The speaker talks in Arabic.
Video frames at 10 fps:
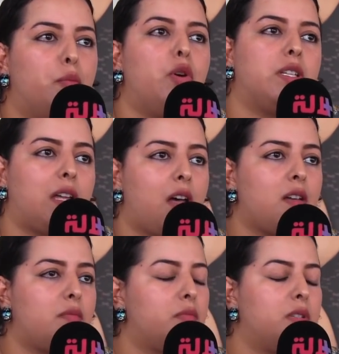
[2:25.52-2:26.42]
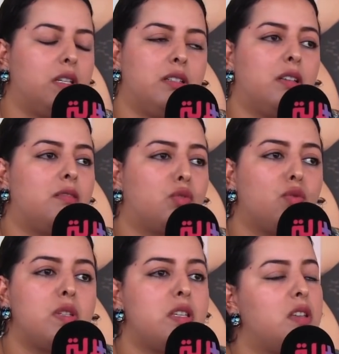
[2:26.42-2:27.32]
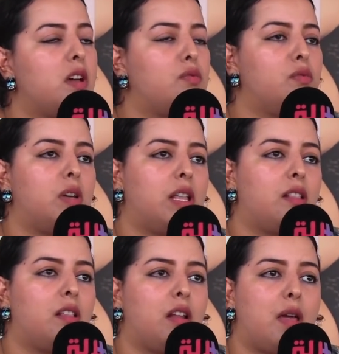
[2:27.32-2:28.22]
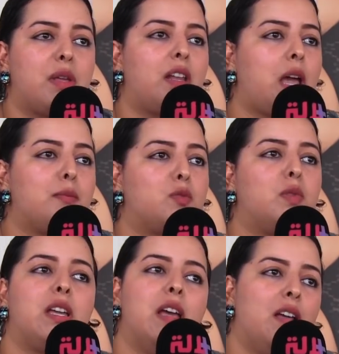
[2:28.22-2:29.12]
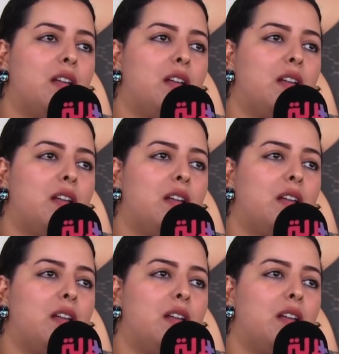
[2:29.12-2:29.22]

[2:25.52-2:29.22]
بوحدها يعني عن سوء نيه وواحد العمل اللي قامت به